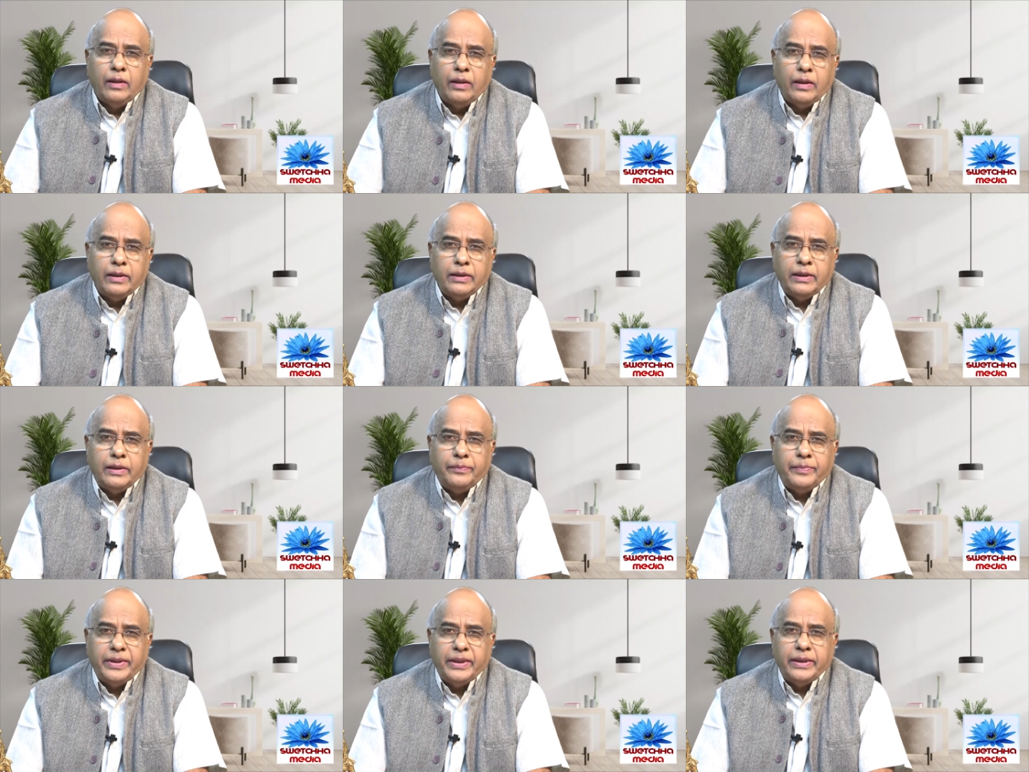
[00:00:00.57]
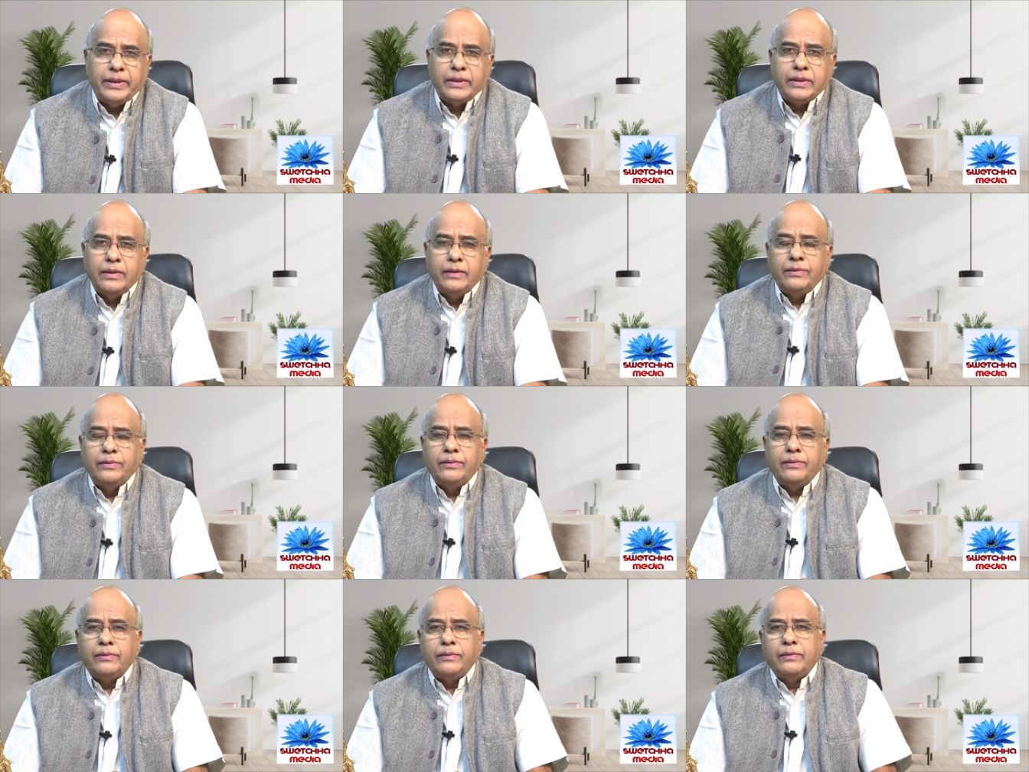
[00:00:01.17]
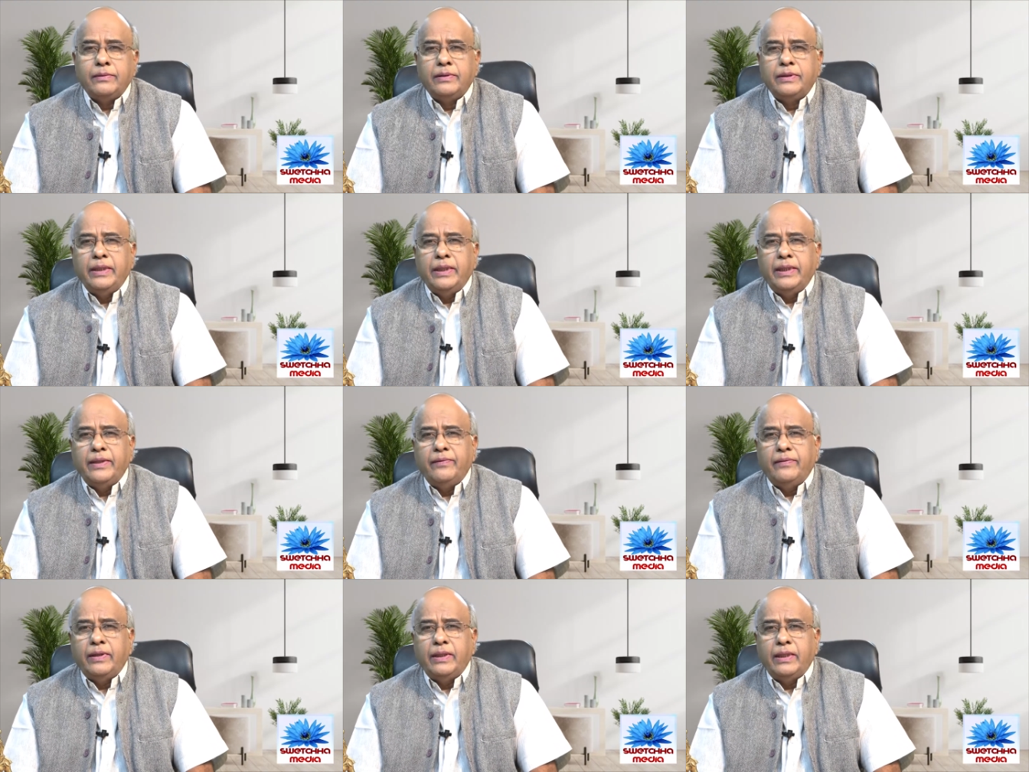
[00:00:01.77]
ఆంధ్రప్రదేశ్లో
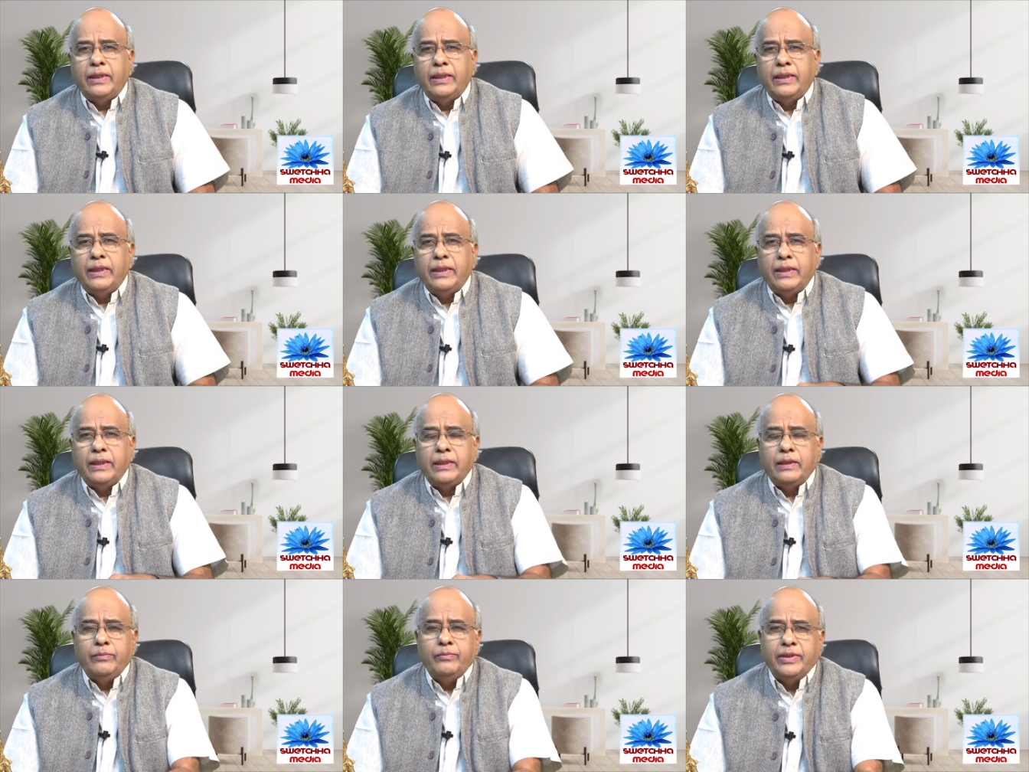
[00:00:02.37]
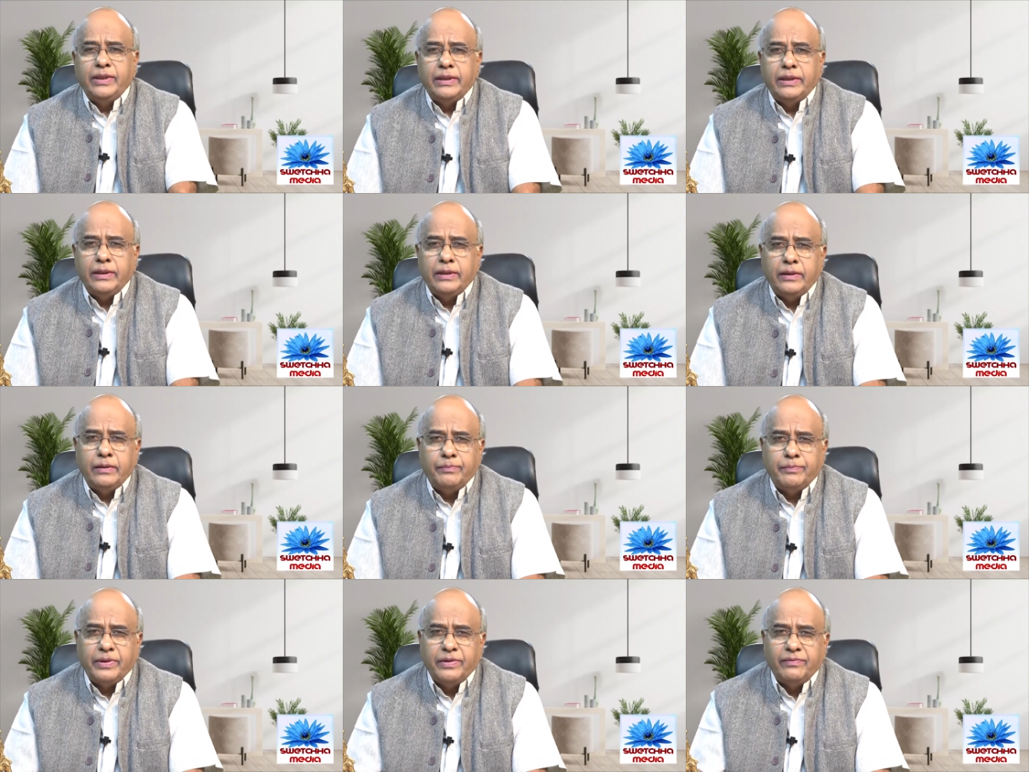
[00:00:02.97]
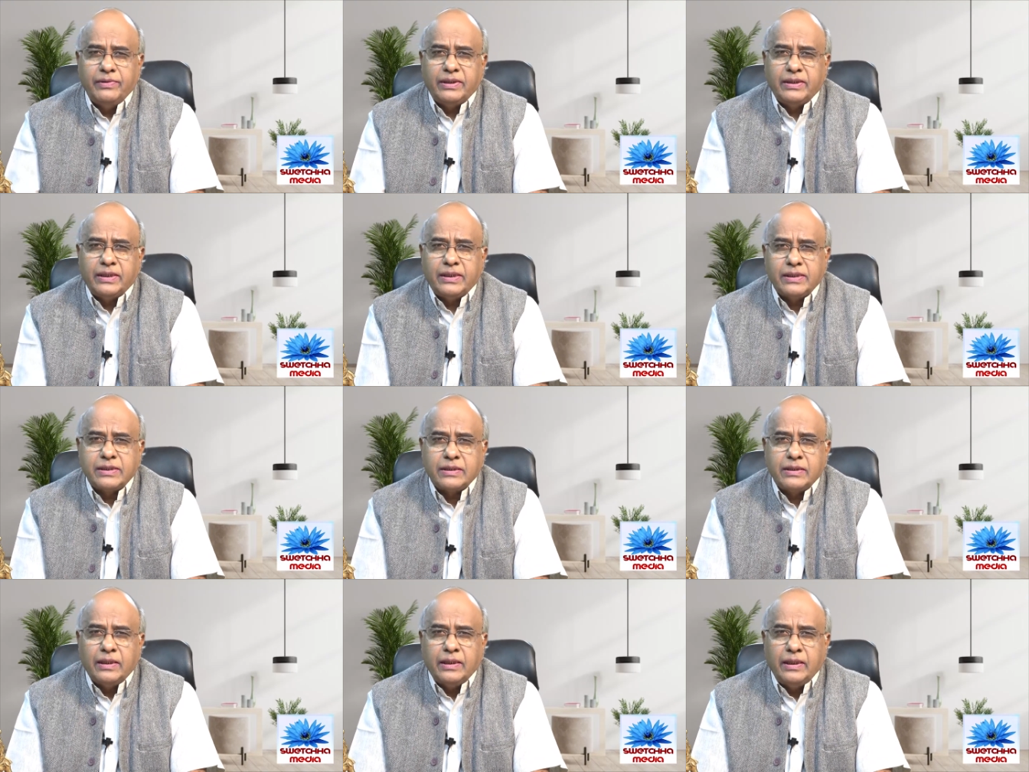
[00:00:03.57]
దేవాలయాల మీద పవిత్ర
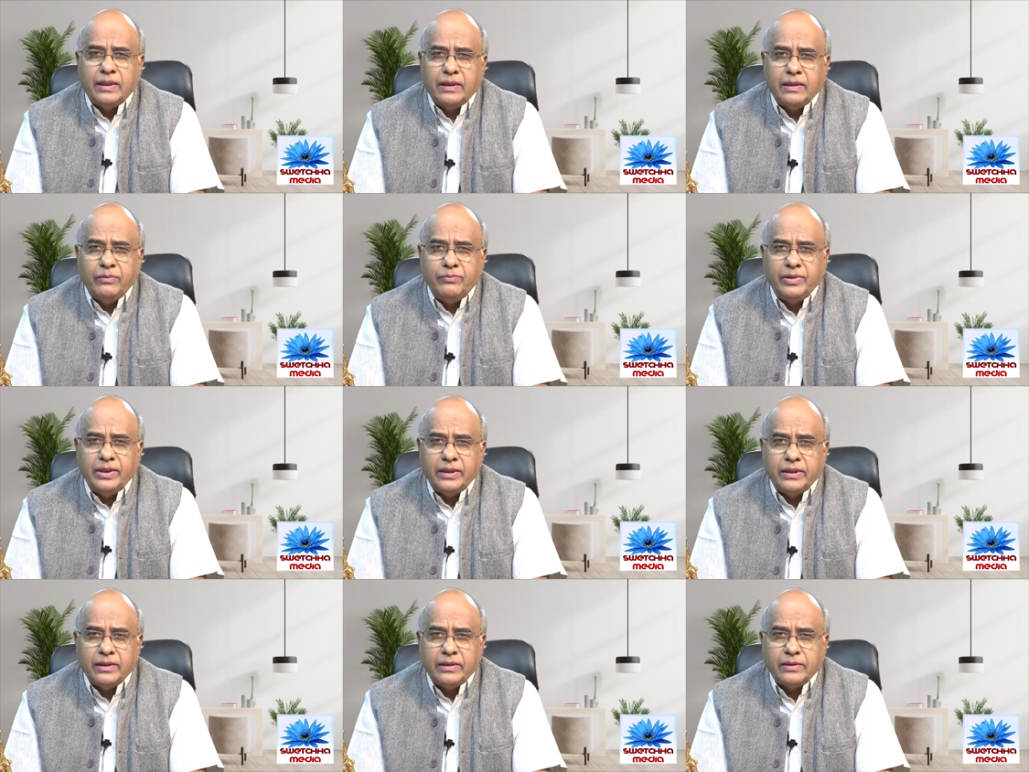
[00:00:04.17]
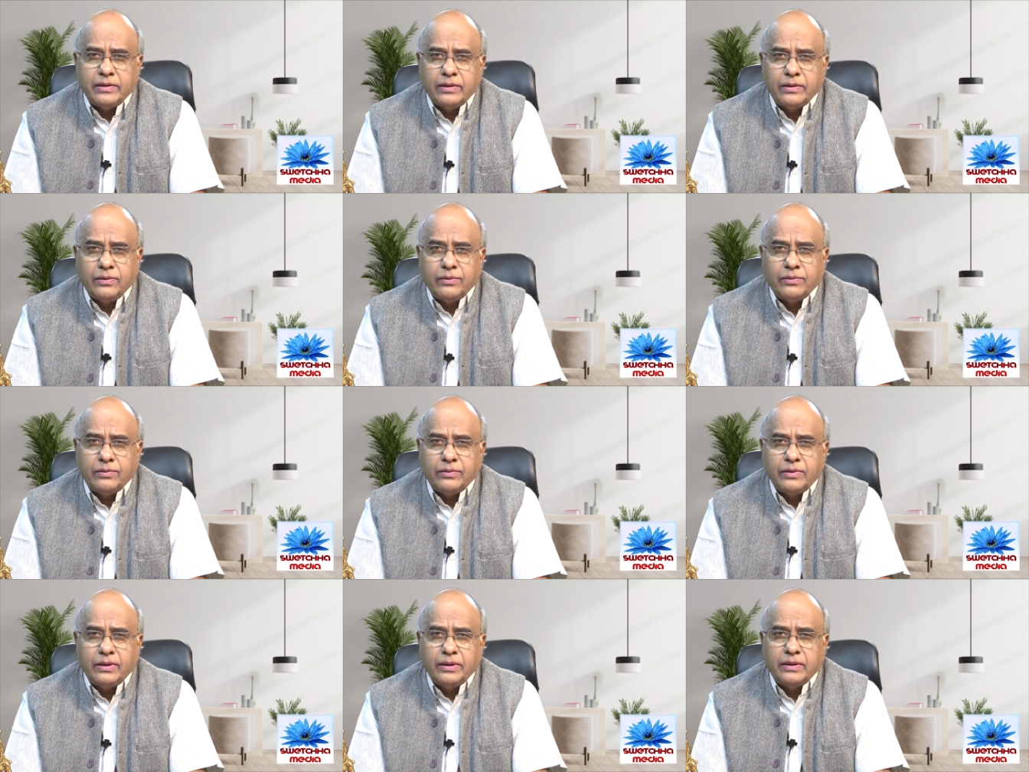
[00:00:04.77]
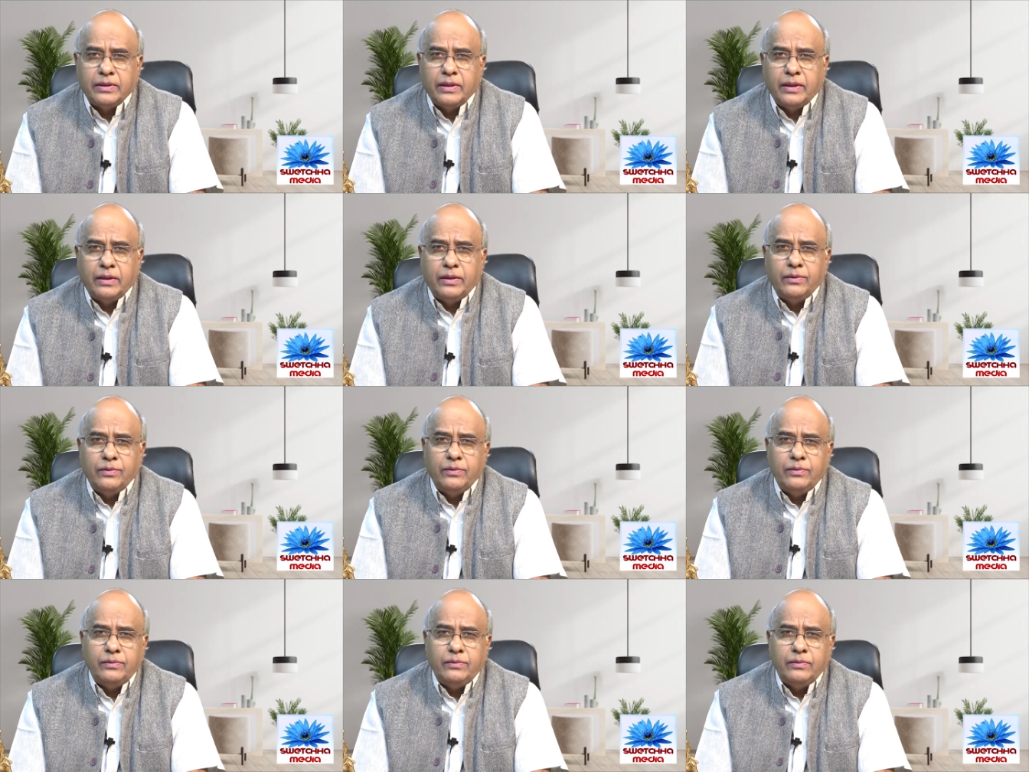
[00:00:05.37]
స్థలాల మీద జరుగుతున్న
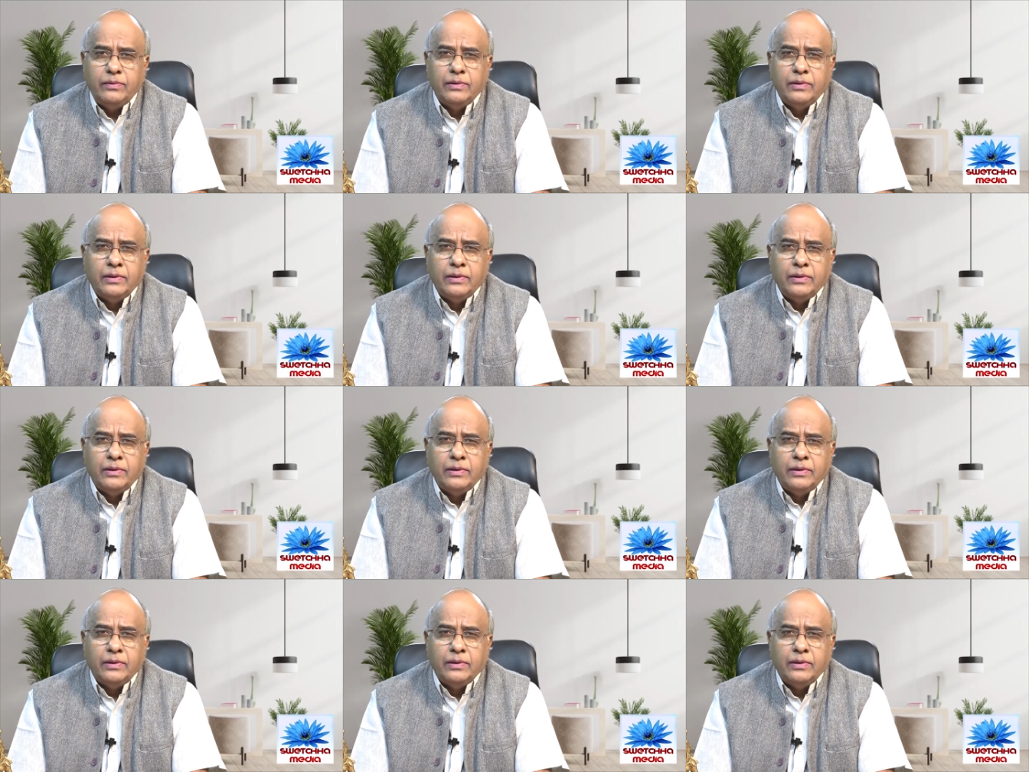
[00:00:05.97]
దాడులు